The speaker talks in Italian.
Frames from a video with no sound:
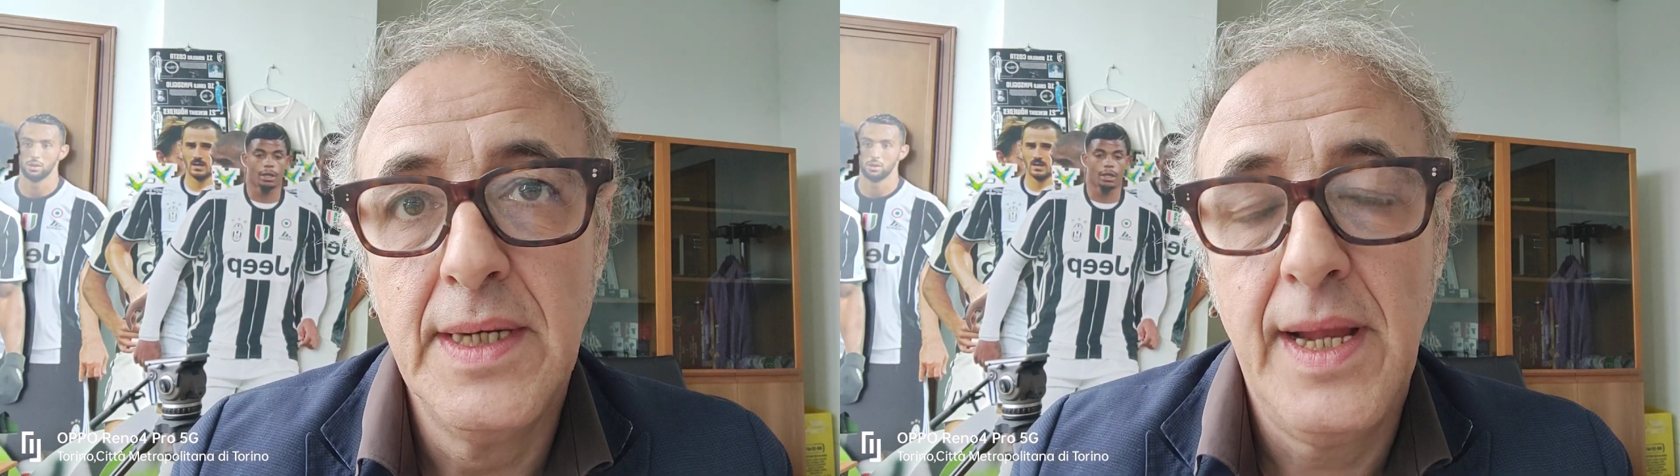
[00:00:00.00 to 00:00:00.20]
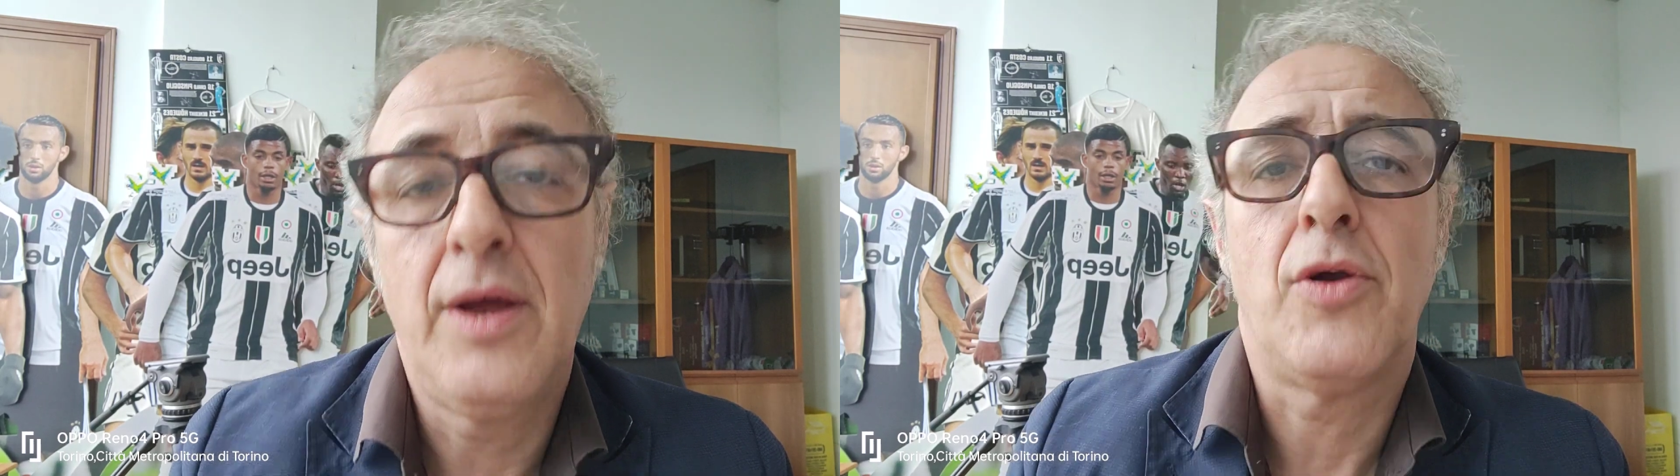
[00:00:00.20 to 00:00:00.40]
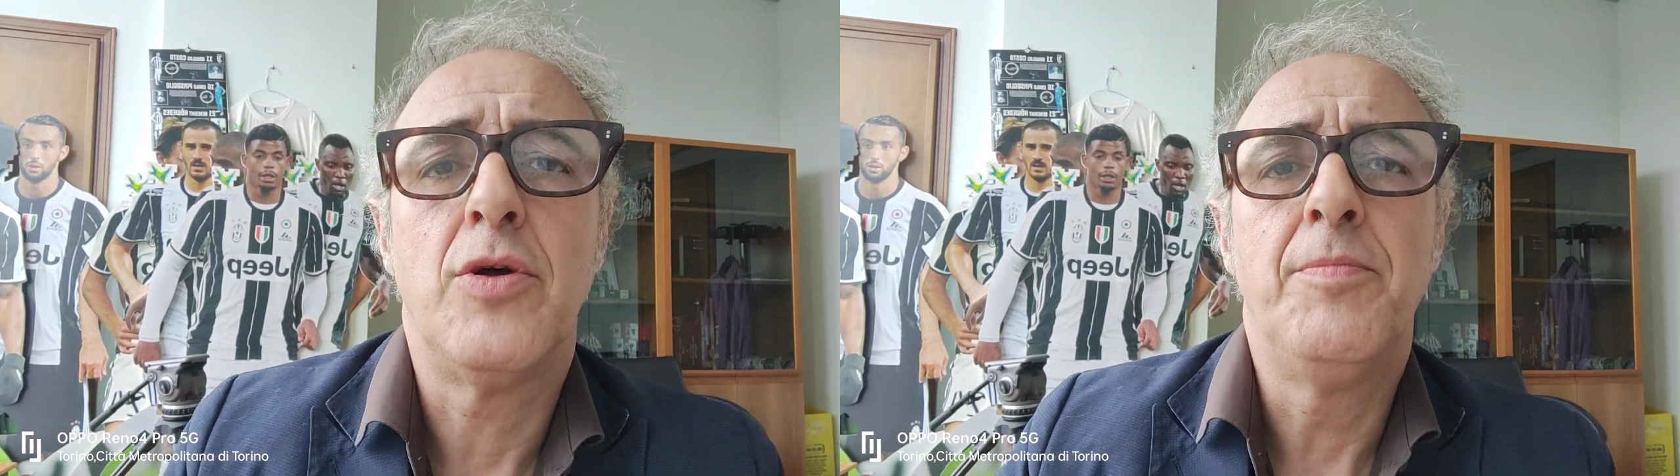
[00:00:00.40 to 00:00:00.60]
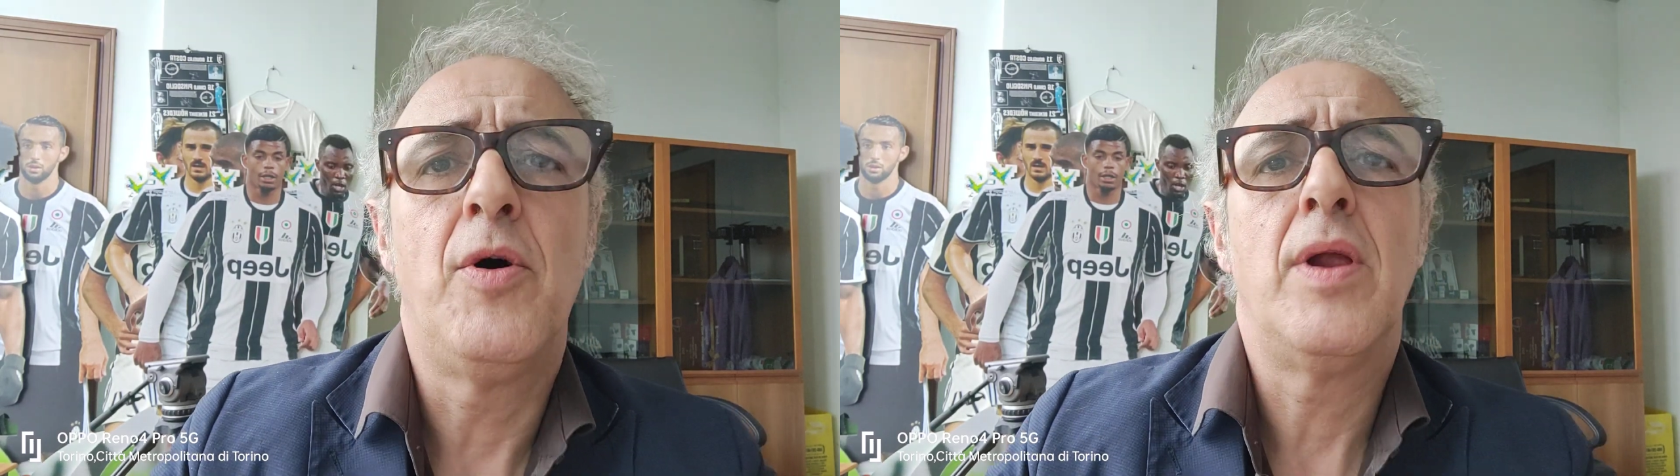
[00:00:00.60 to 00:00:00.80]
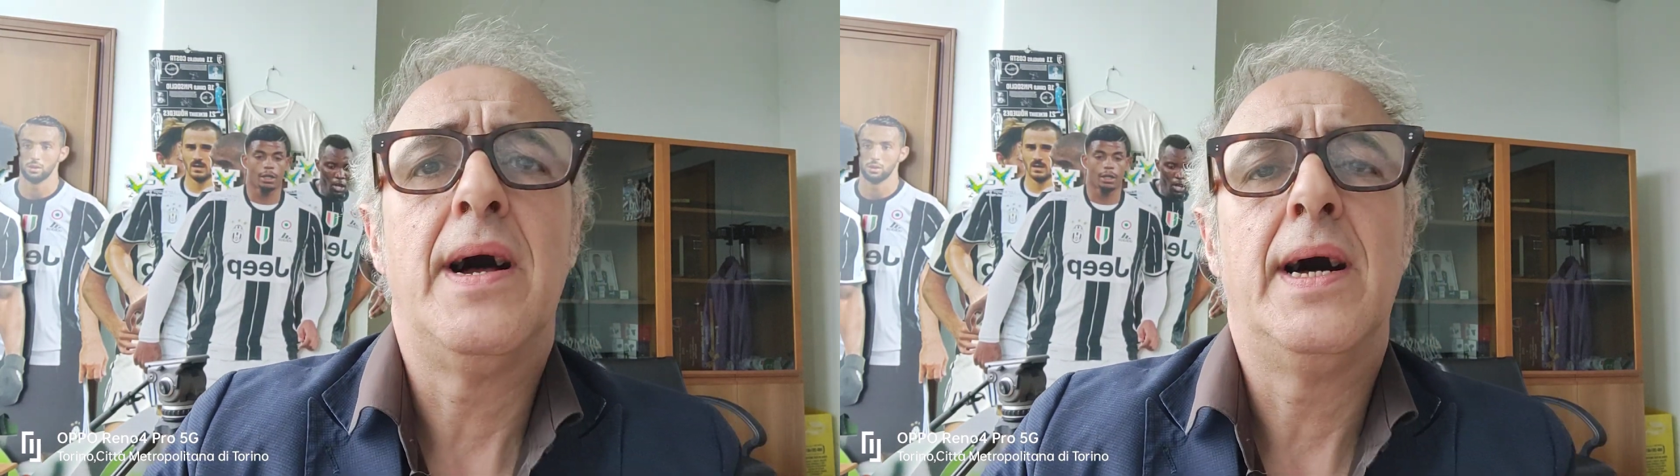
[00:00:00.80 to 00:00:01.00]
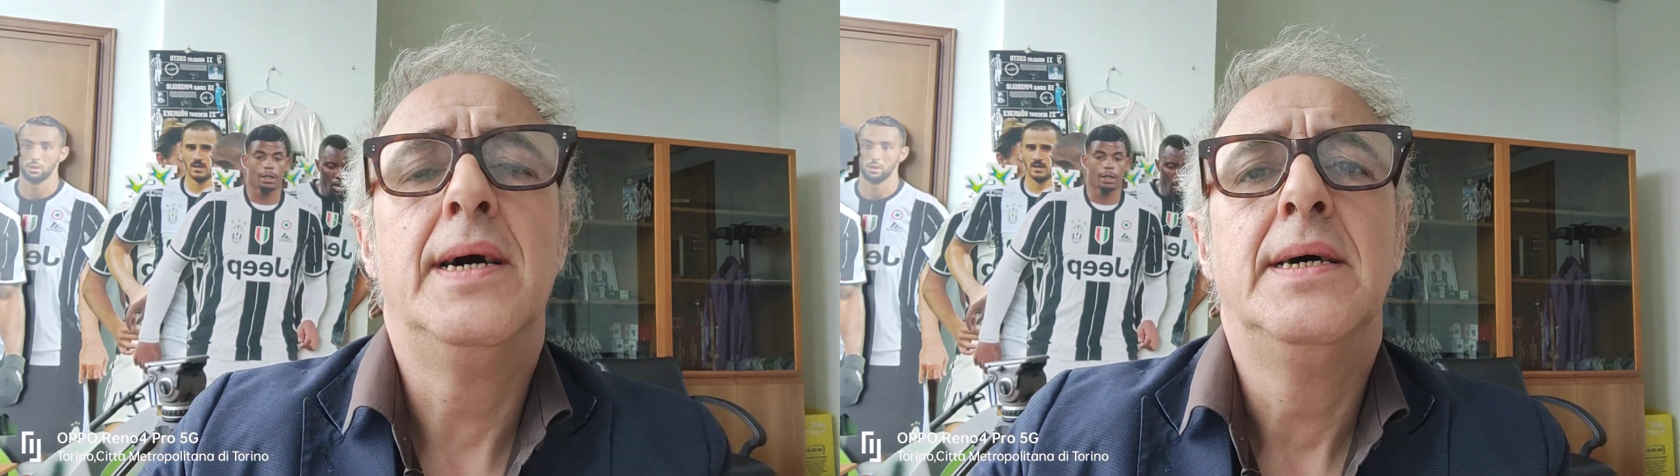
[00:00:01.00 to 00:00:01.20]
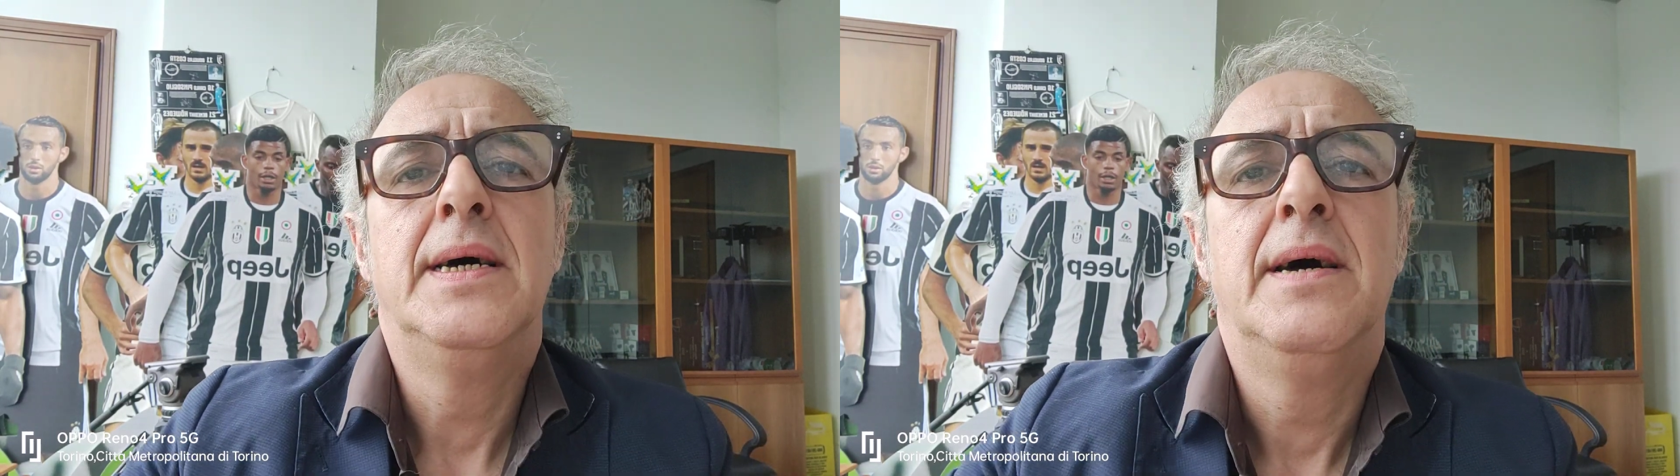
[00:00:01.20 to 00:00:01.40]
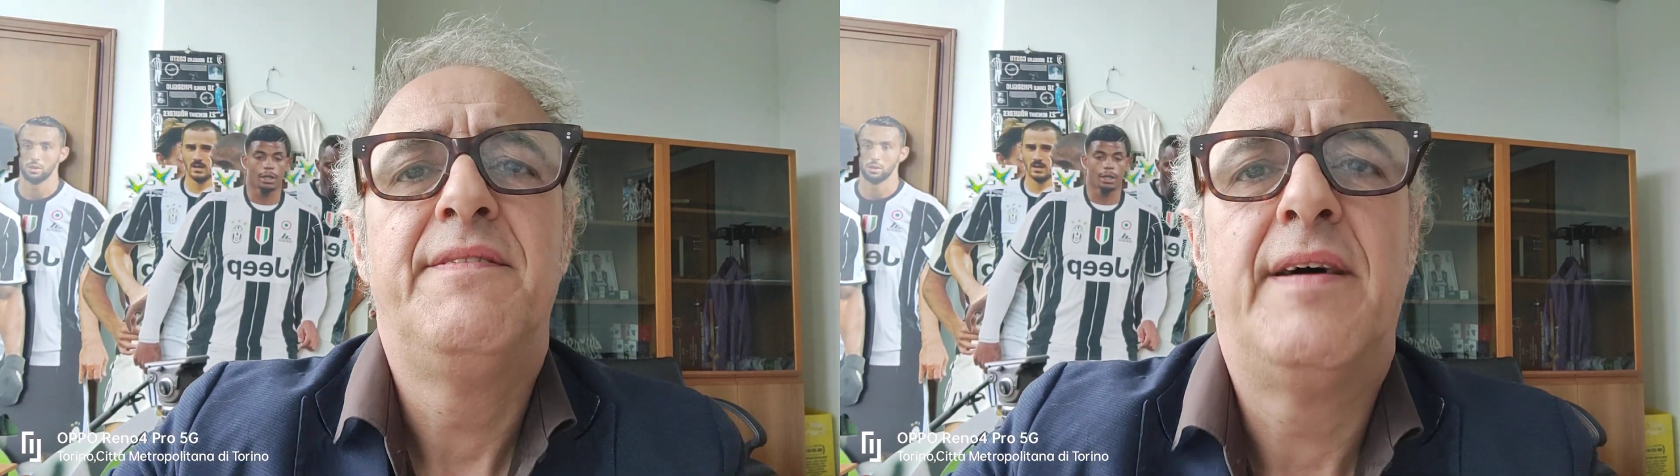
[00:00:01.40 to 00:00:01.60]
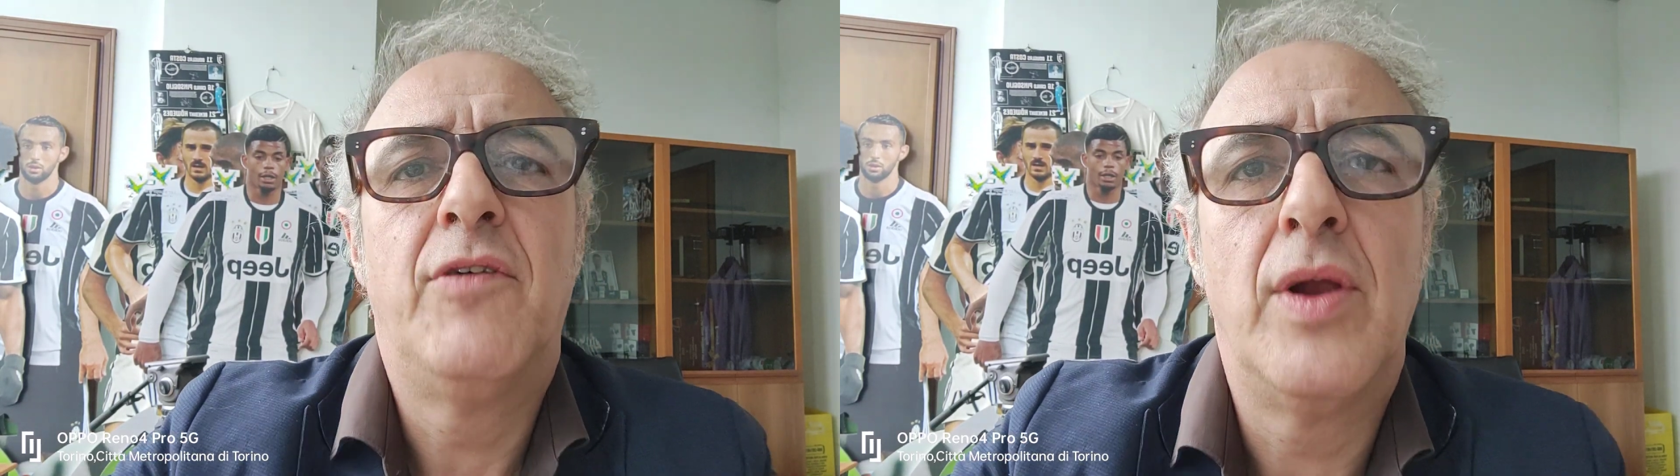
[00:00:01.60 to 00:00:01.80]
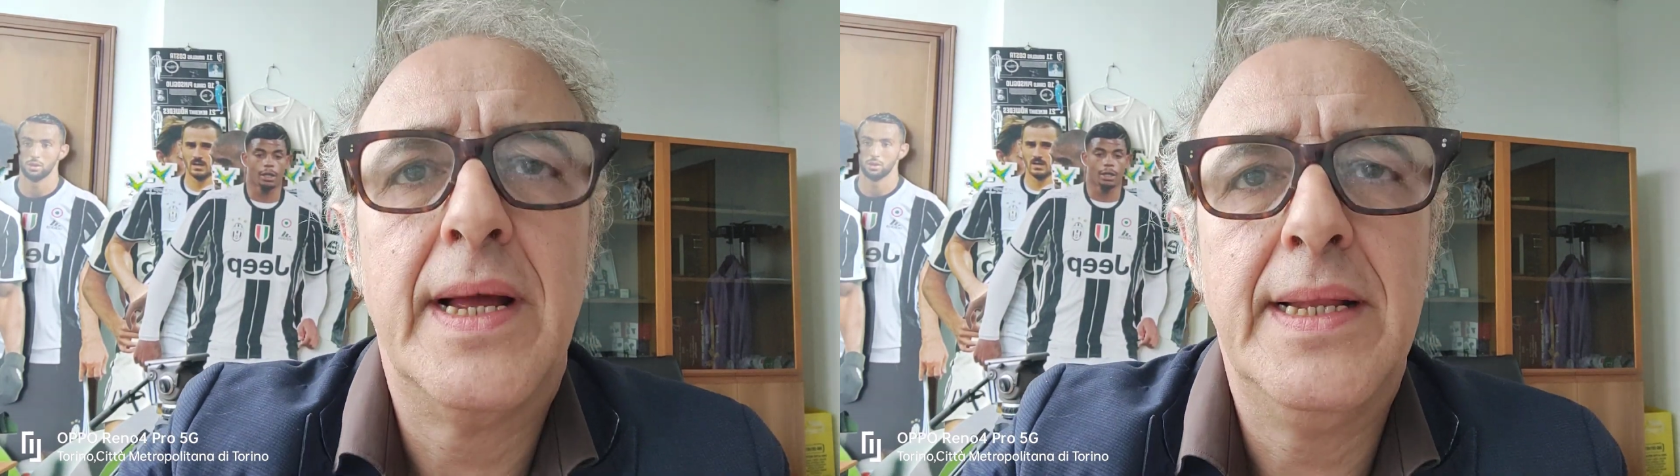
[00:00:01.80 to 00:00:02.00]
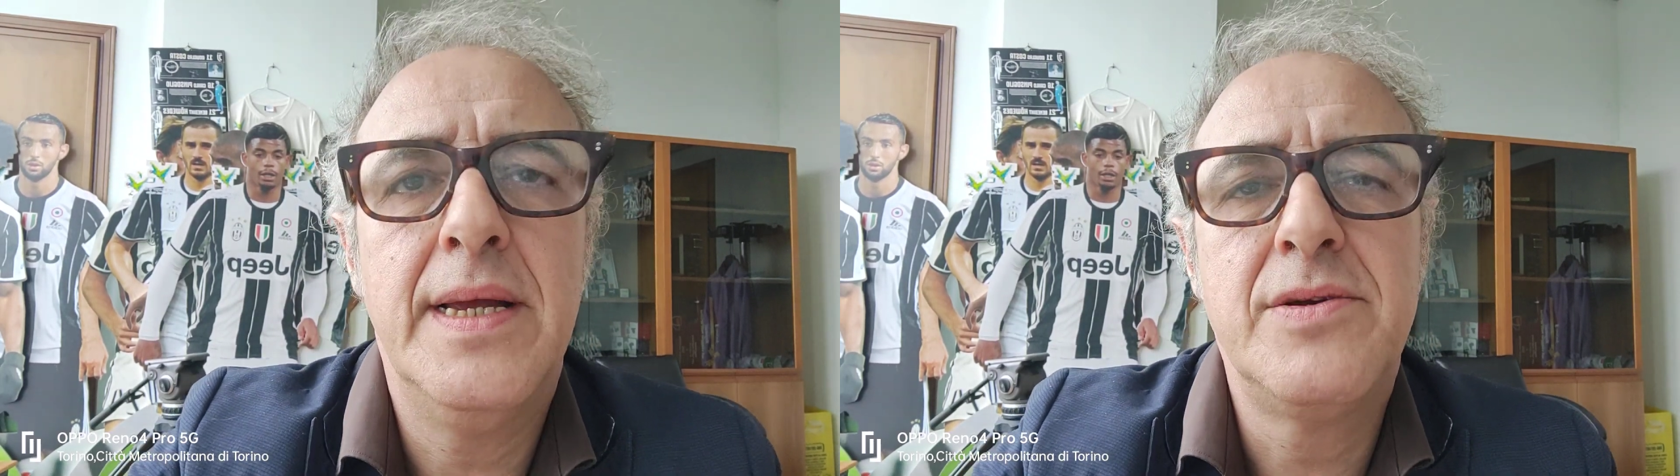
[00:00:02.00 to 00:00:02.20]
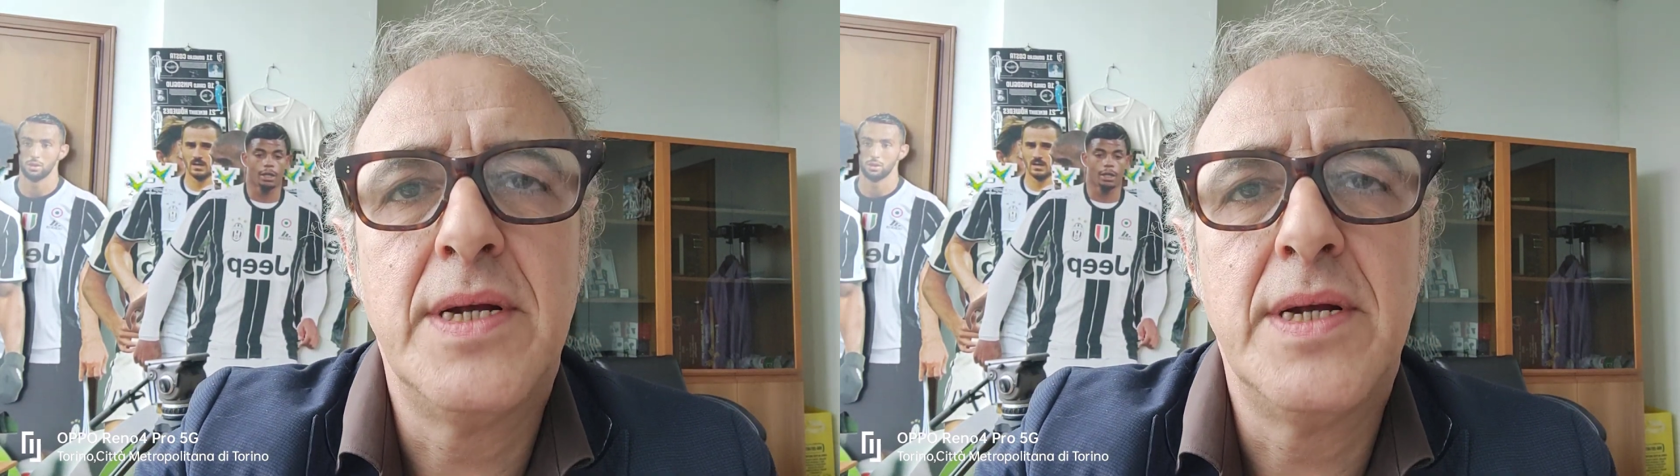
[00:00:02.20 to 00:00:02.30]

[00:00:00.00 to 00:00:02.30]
Ricorda un po' la favola di